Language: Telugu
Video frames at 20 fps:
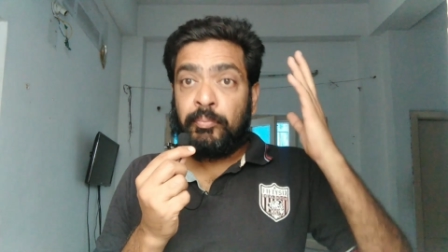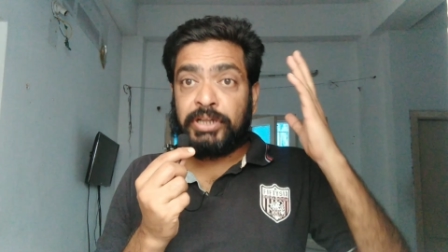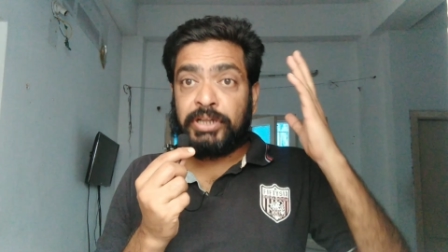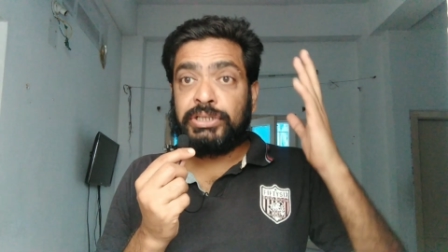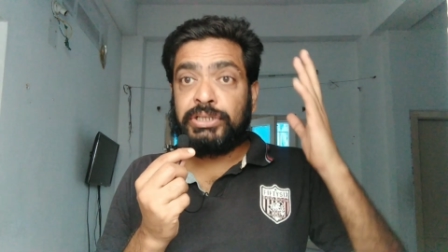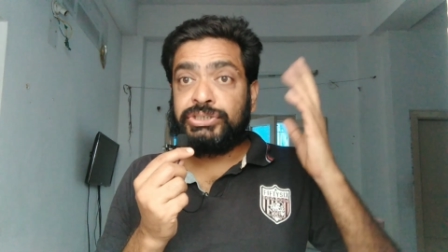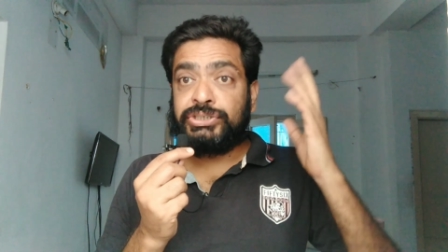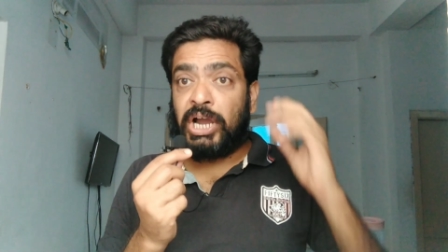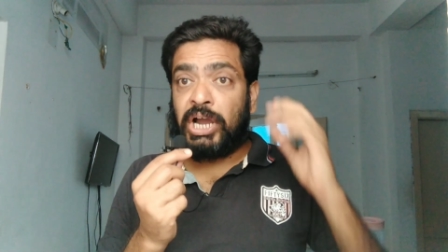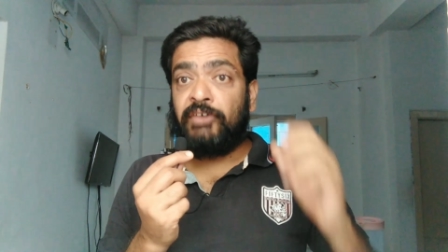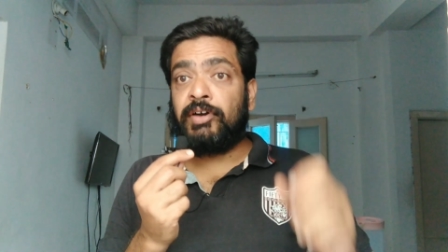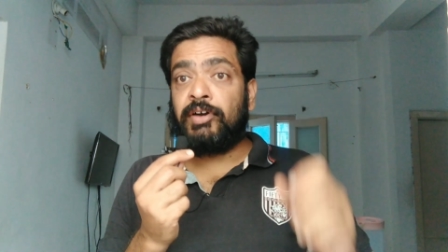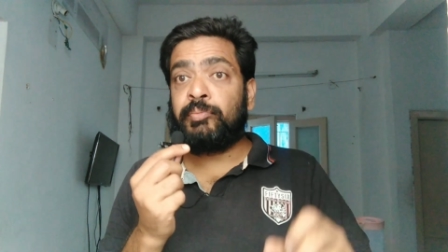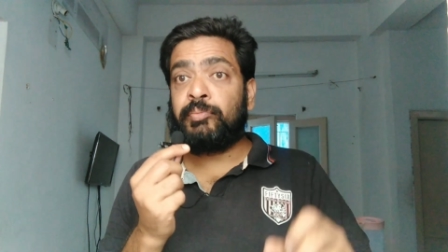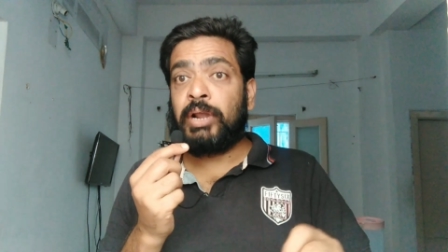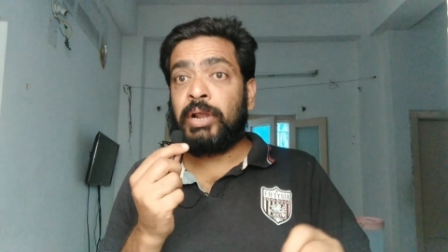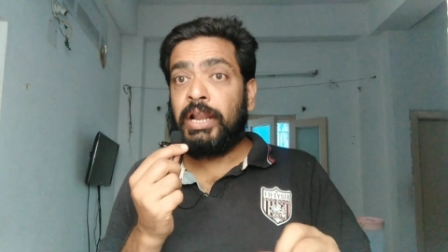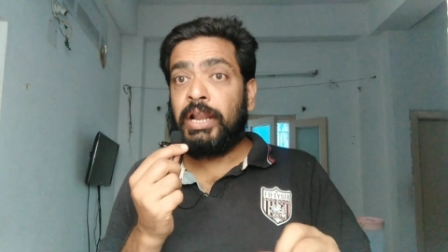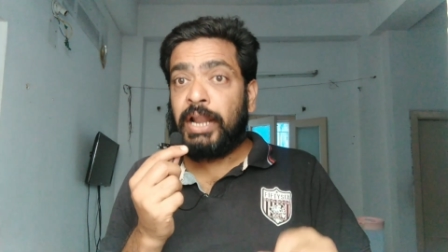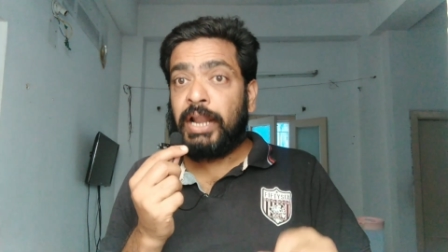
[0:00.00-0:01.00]
పది
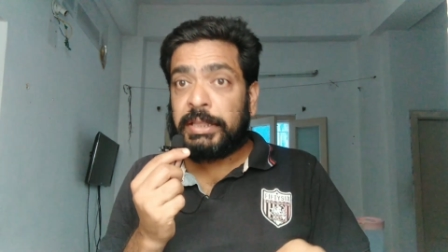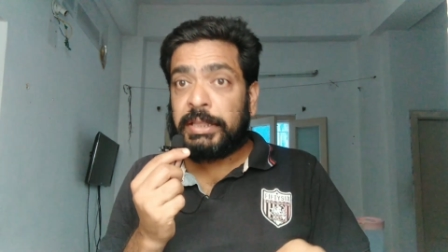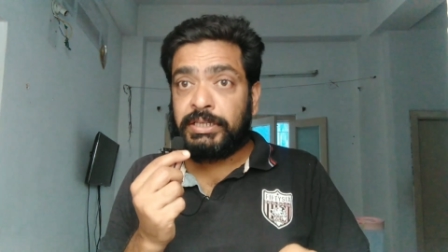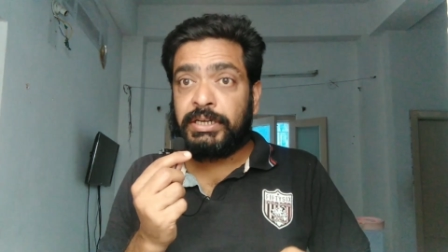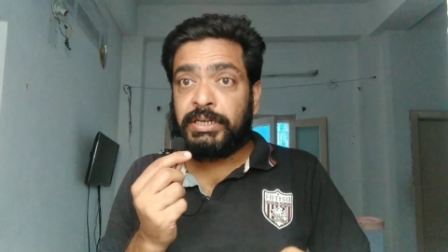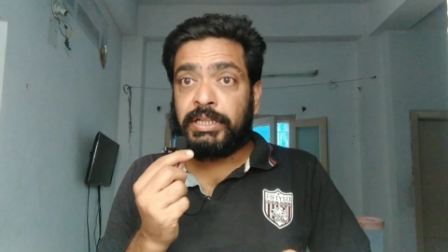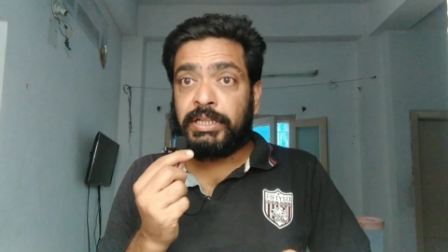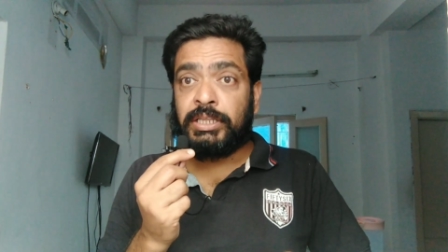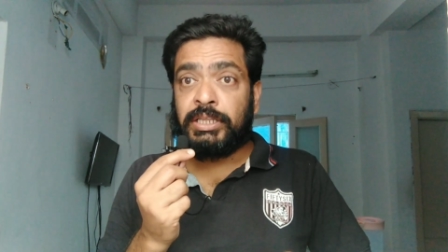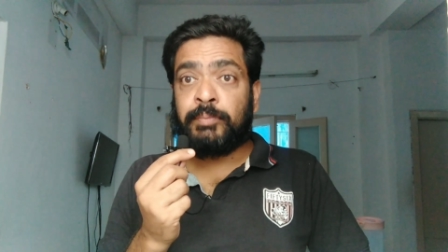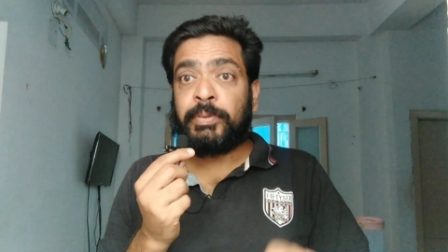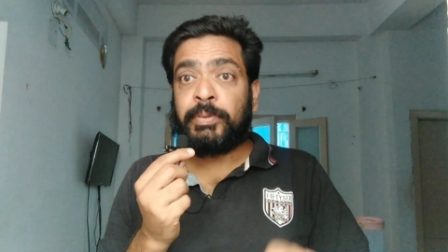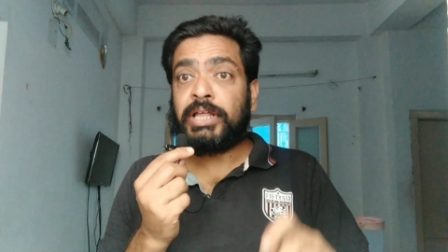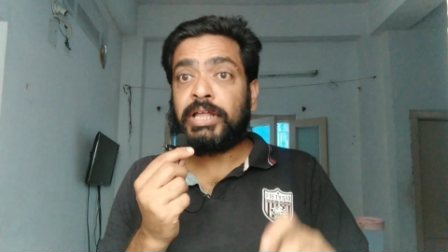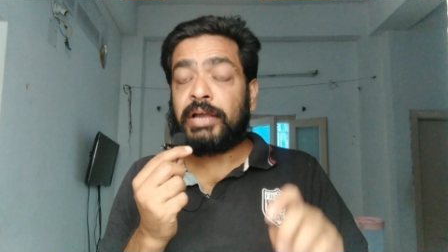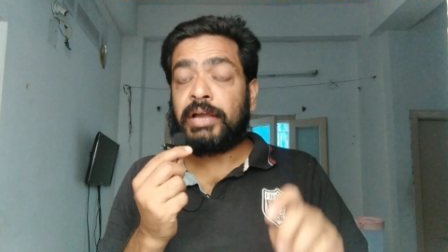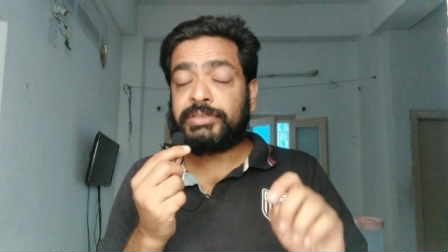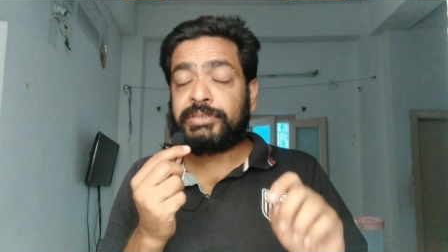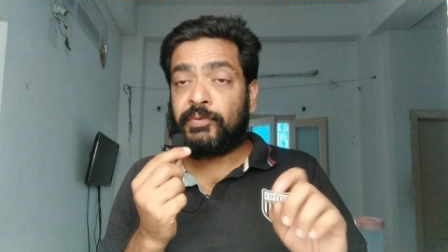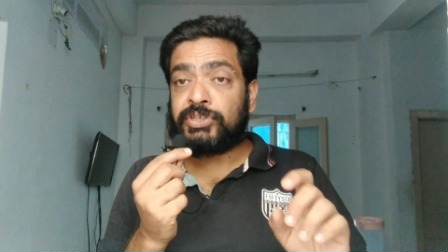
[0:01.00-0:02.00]
షావర్మలు ఎలా తింటుంది
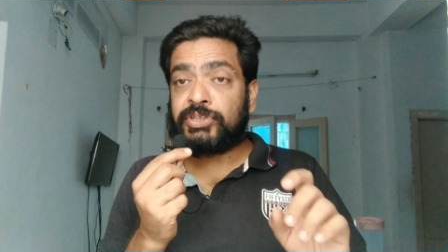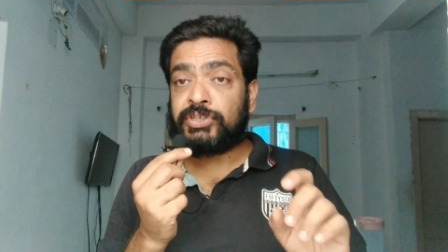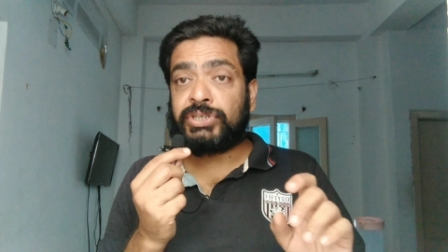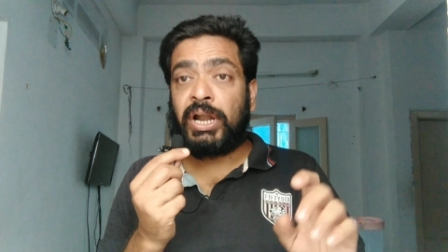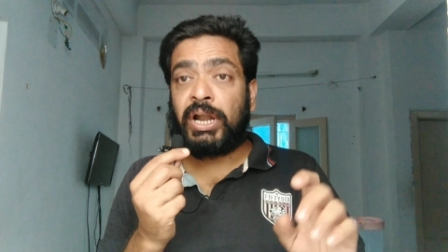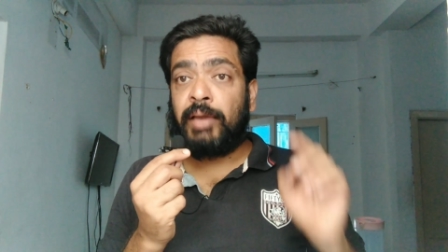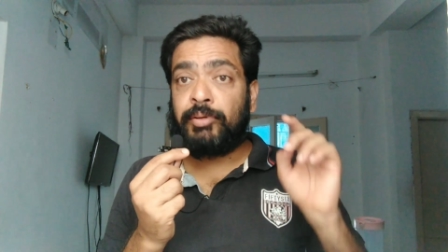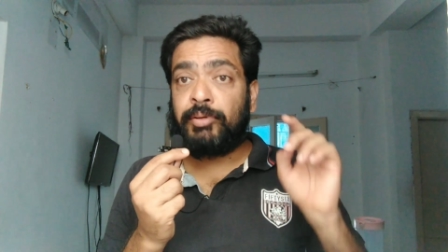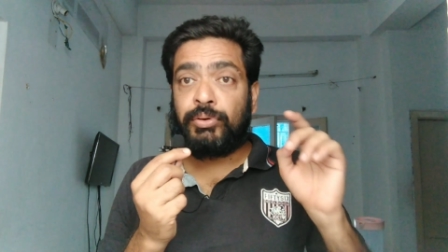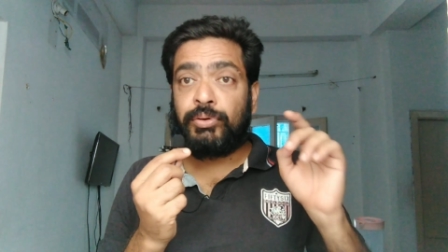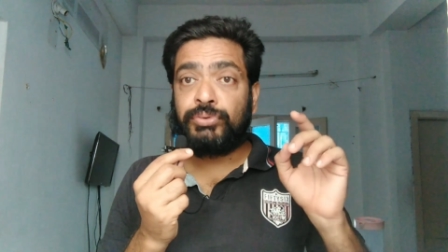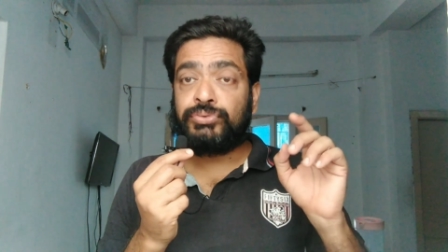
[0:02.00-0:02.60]
పదహారు సంవత్సరాలు ఆమె